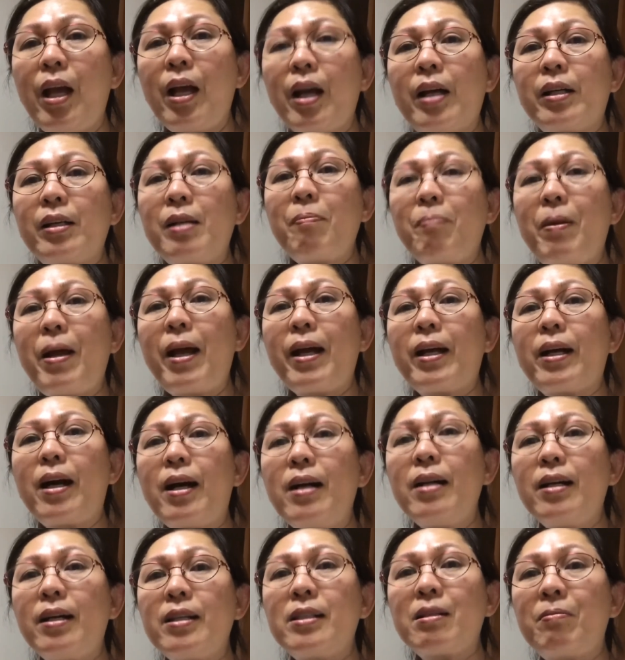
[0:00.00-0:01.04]
reply
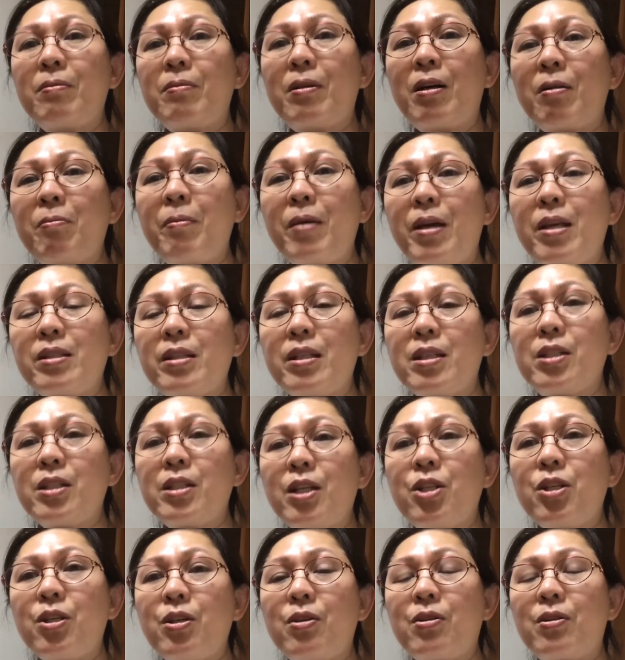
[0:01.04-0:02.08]
kaagad sa mga message
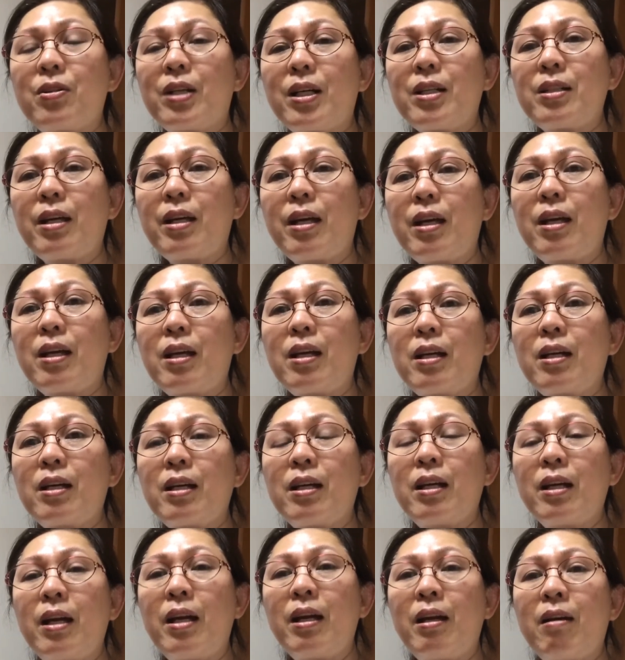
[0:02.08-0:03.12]
ninyo kasi
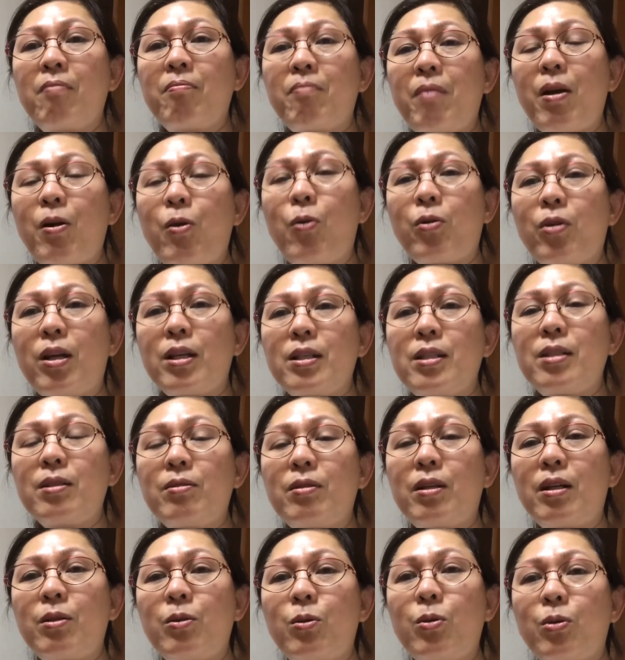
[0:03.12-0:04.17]
may oras yung
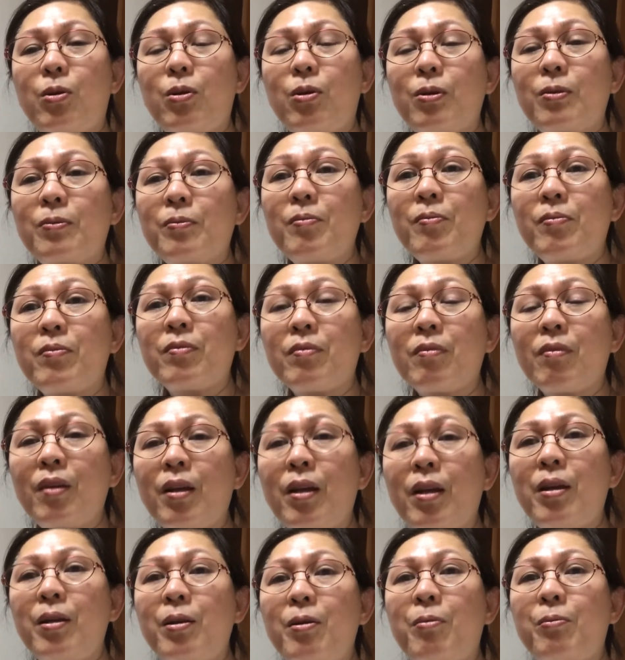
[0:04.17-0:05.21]
ano ko,
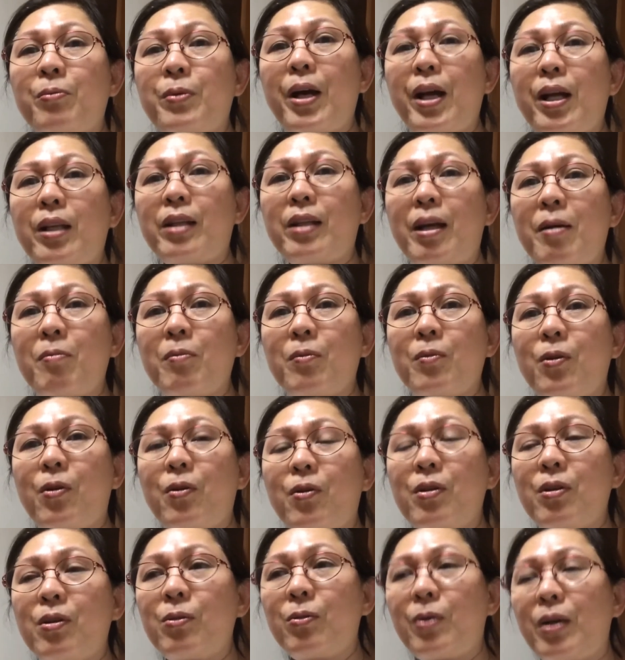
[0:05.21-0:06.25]
yung break time ko,
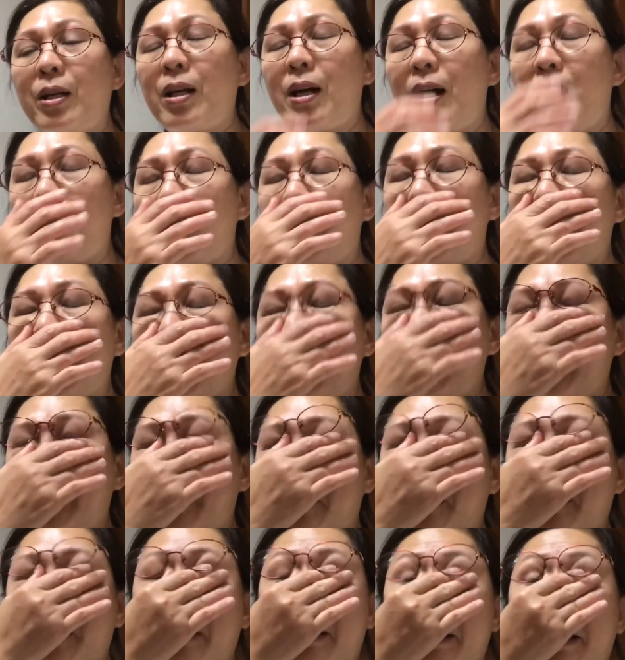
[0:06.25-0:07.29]
one hour.
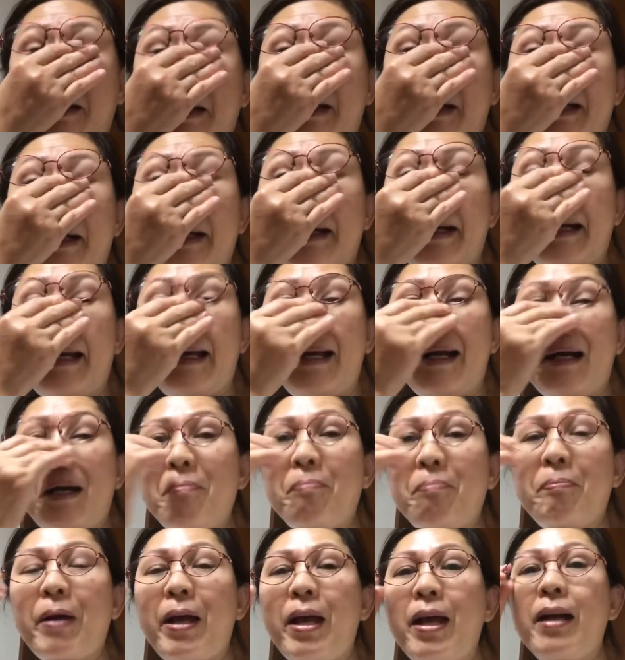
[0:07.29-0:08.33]

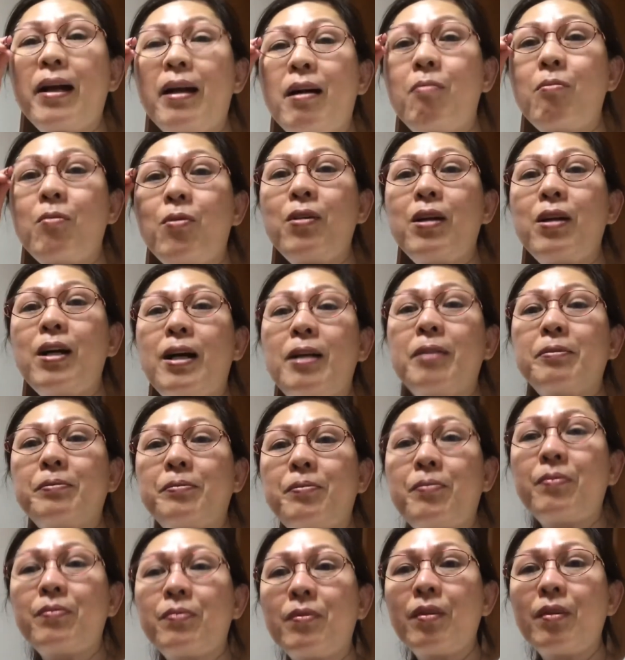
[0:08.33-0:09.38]
Kailangan pahinga muna
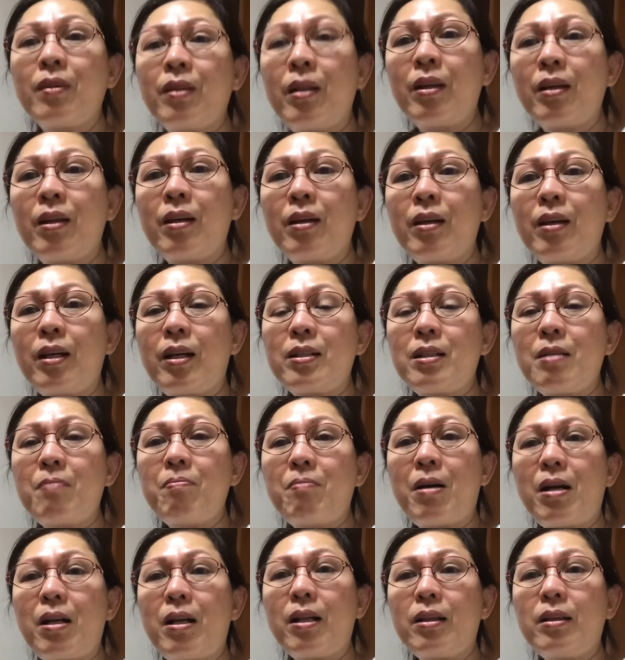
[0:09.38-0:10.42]
kasi
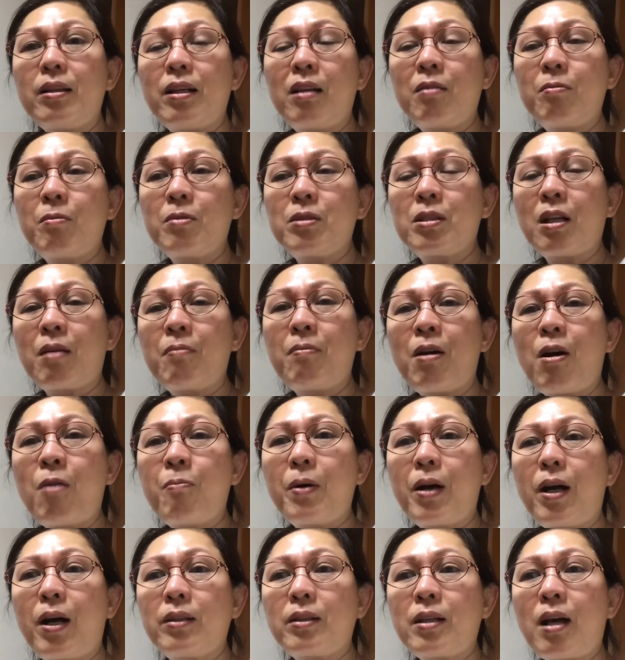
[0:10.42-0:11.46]
banat na naman sa trabaho
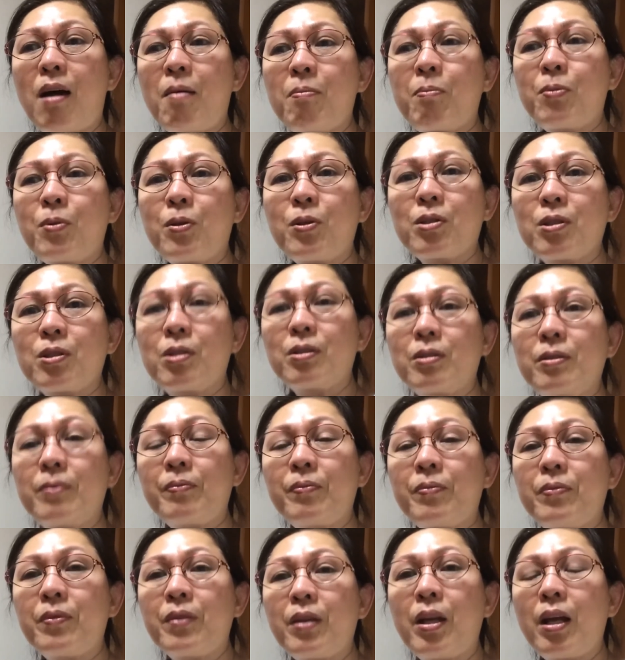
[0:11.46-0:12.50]
pagkatapos.
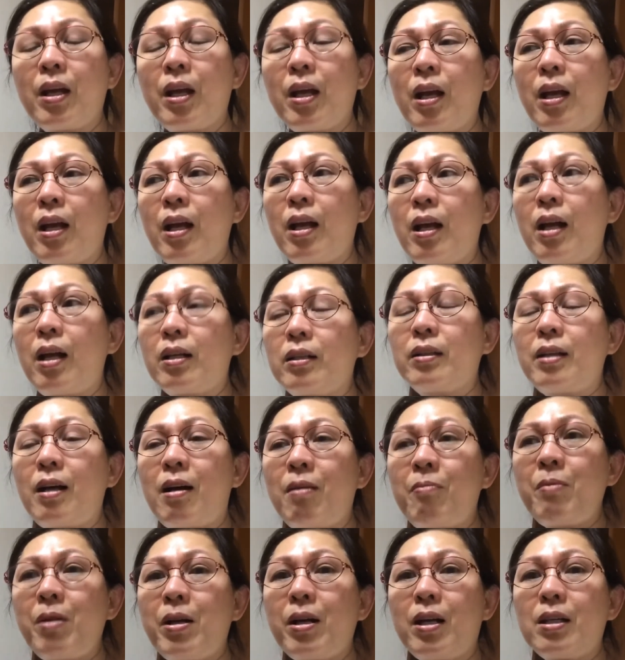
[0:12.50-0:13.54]
Ang
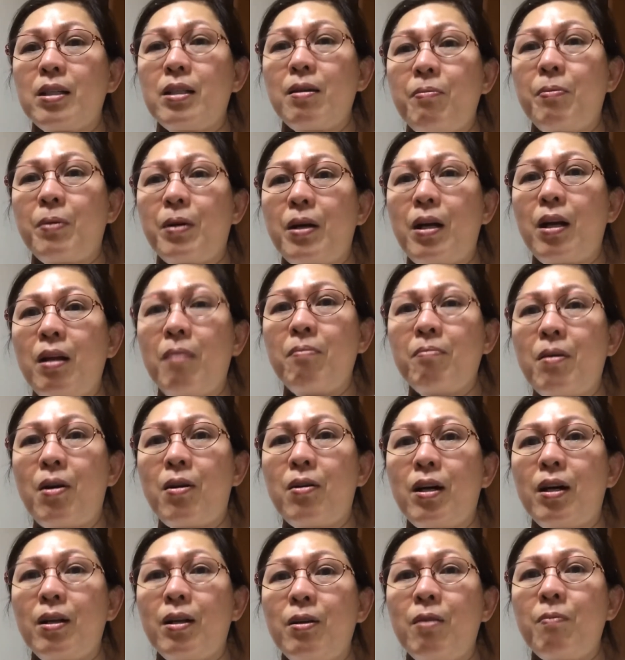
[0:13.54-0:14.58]
dami kasi pag halimbawa
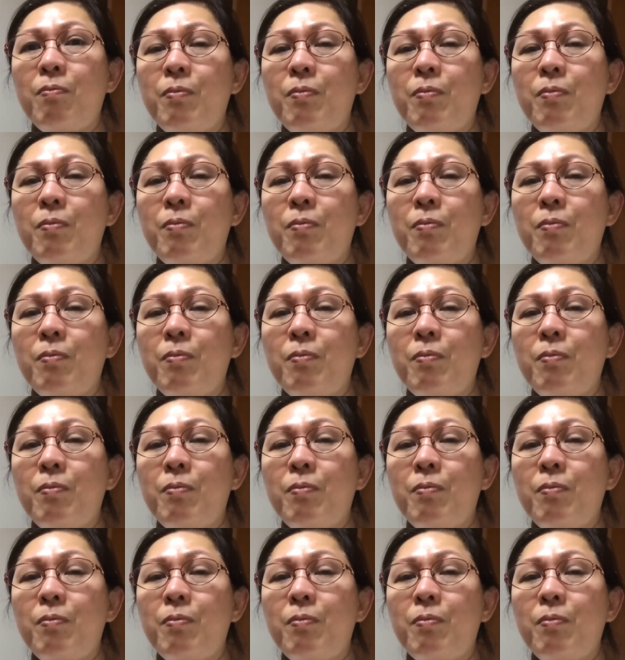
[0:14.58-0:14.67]
ano